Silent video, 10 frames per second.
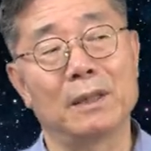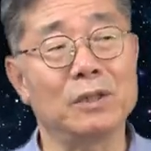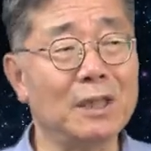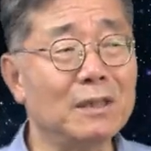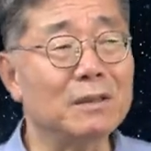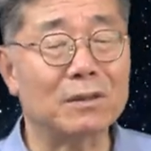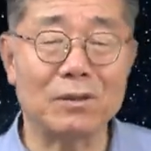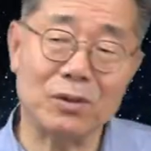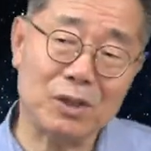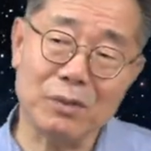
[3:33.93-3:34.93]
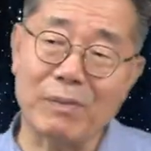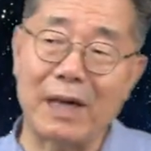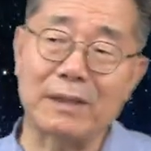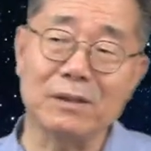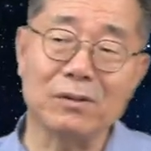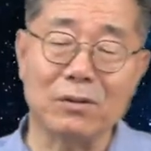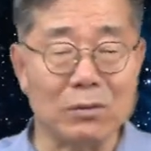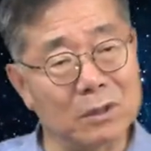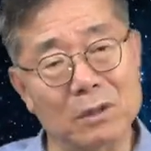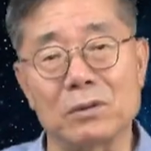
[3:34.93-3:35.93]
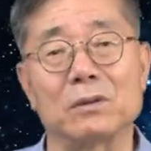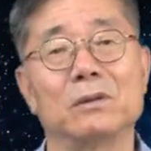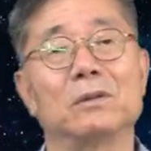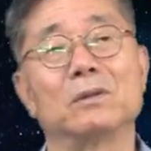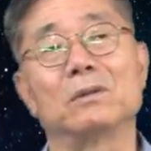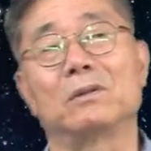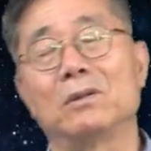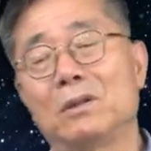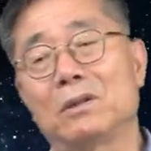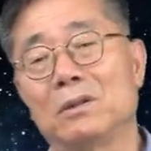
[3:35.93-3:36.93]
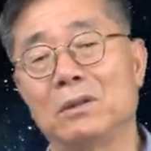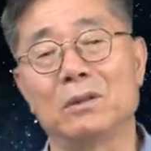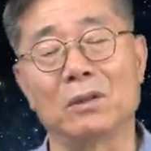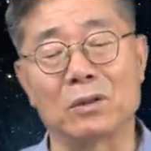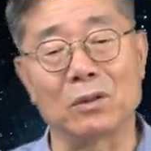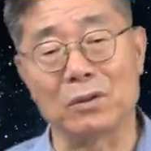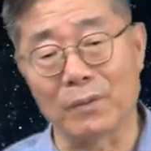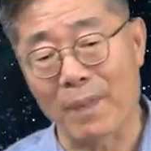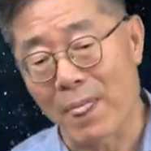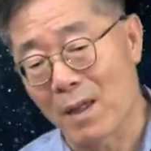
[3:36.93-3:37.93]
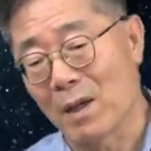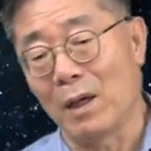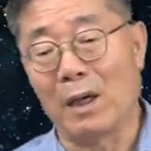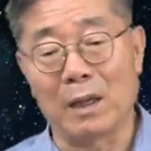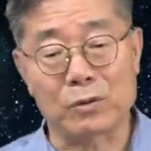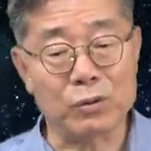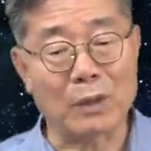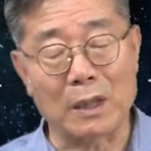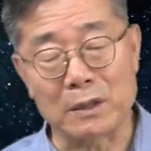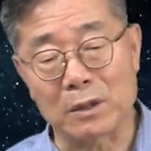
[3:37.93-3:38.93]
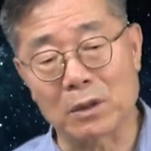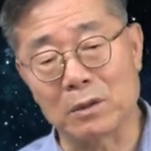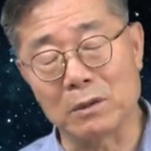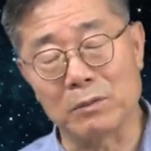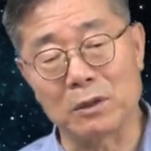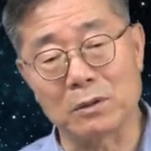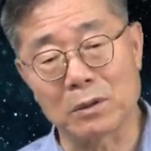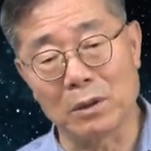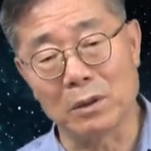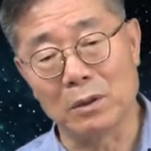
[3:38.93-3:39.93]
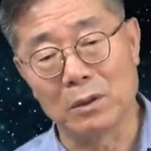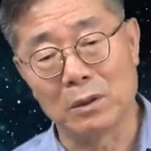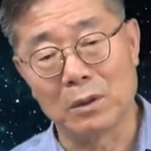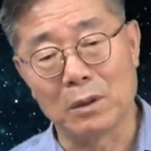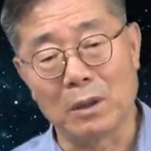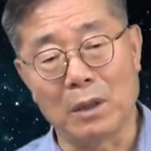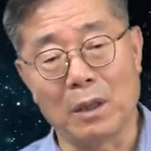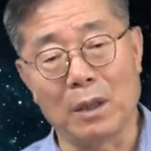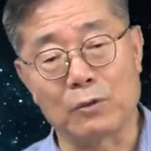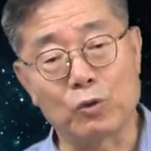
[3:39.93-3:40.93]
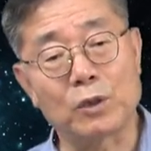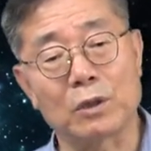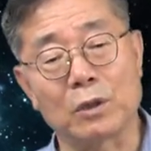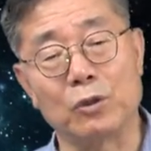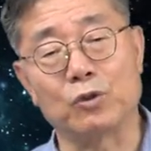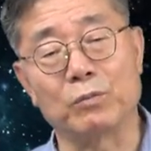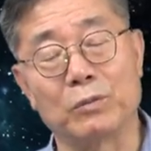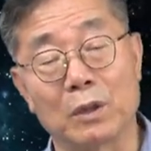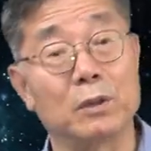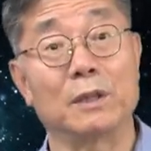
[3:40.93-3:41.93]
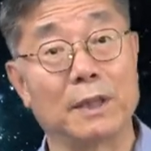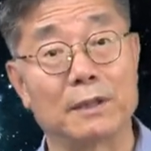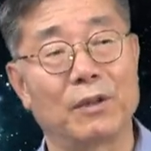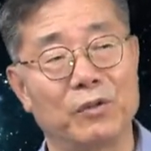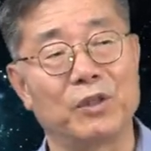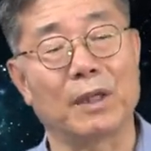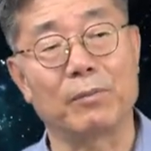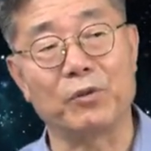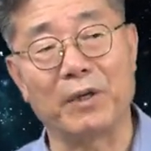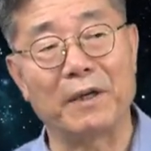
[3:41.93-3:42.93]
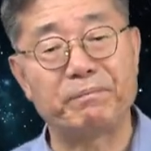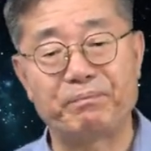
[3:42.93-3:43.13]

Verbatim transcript: 어쨌든 그렇지만은 어쨌든 그, 그, 그 어떤 아, 순환을 겪으면서 아, 주체성이 좀 떨어진 것 같아요. 제가 볼 때.